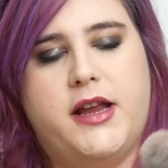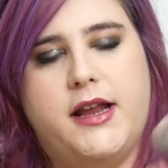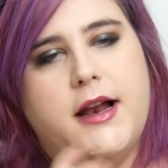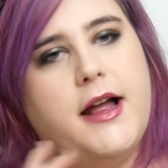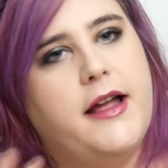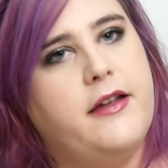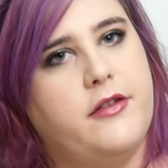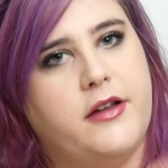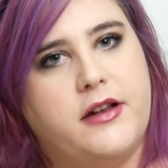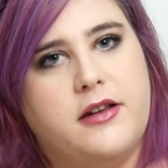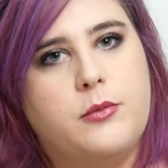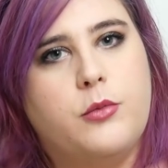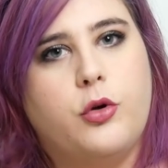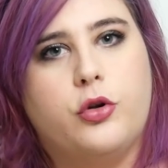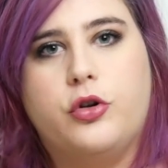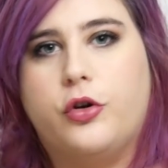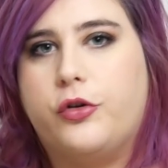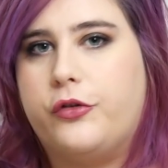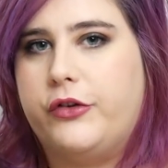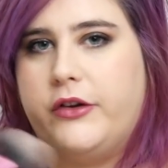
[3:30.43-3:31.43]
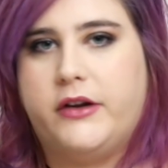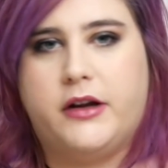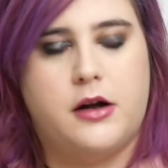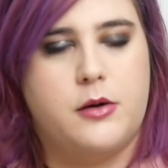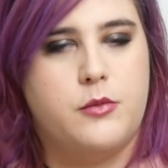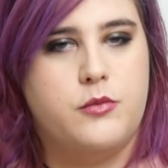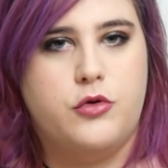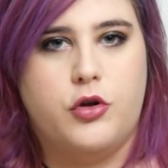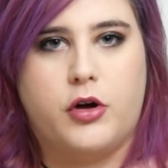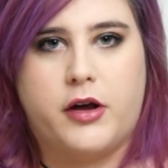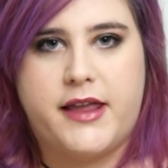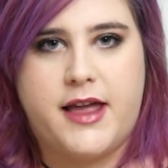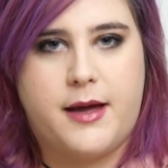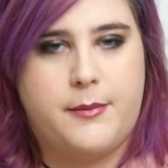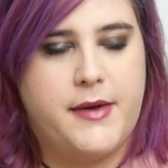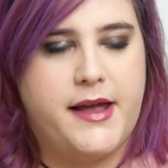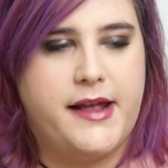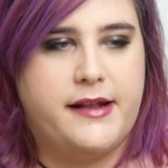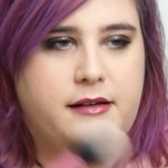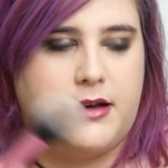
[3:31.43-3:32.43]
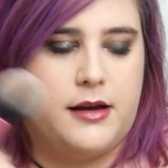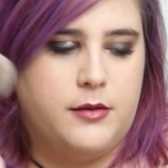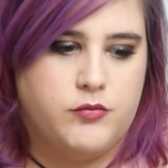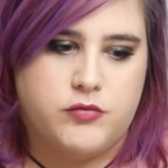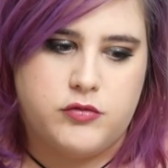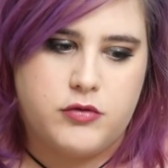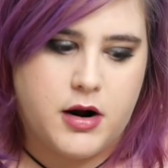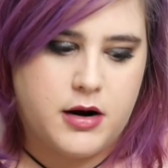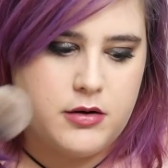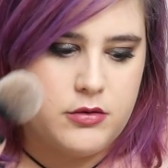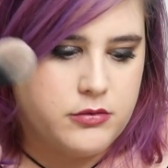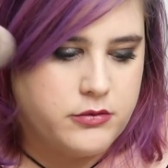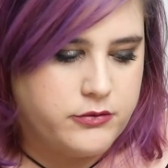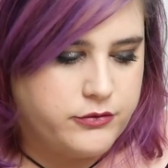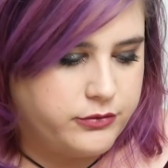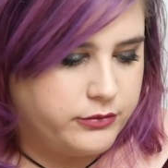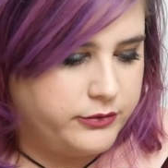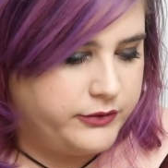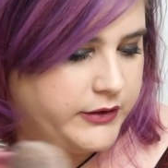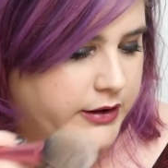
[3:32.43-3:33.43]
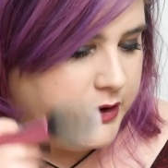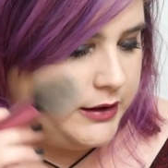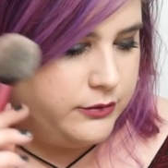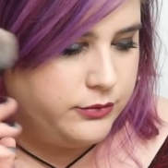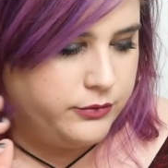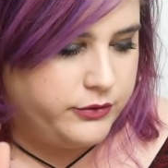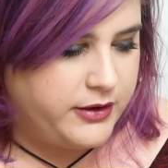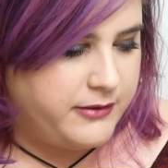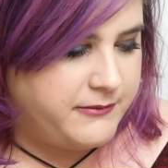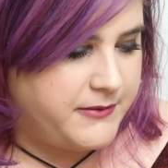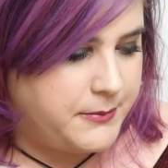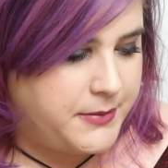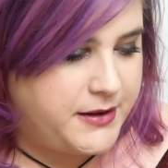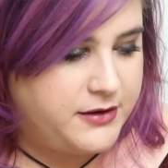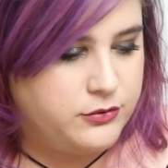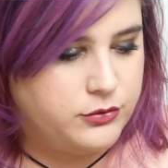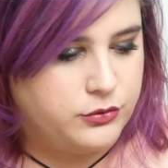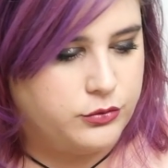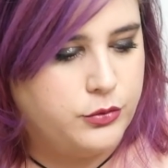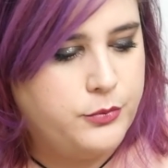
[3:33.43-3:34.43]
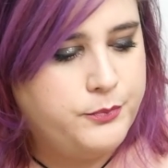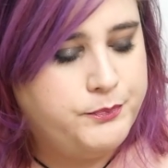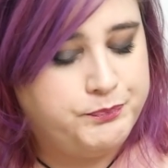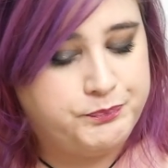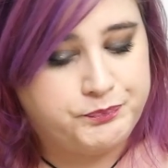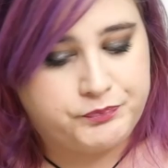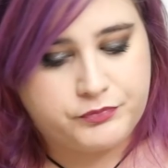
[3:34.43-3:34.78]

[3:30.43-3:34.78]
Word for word: Et là effectivement non, c'est comme ne rien mettre, il boit le fond de teint et tout, ça va pas du tout.